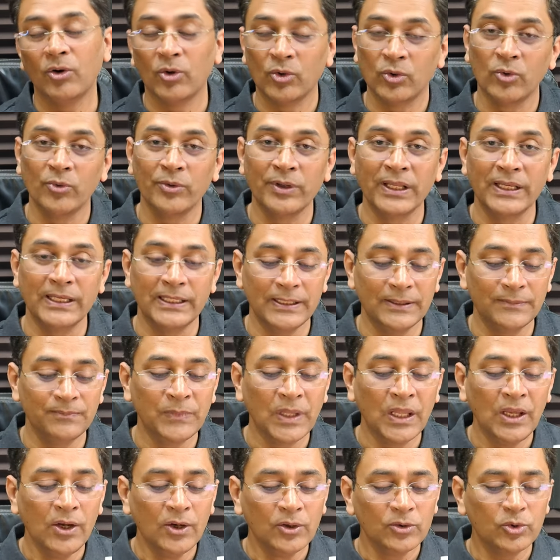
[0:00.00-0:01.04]
उन्होंने लिए
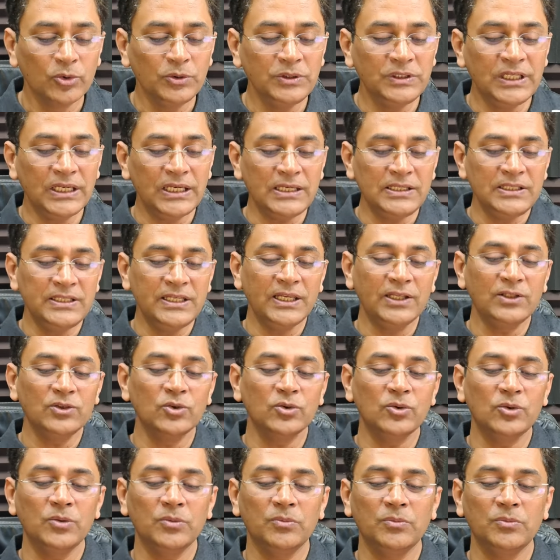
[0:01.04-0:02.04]
तो ये ये जो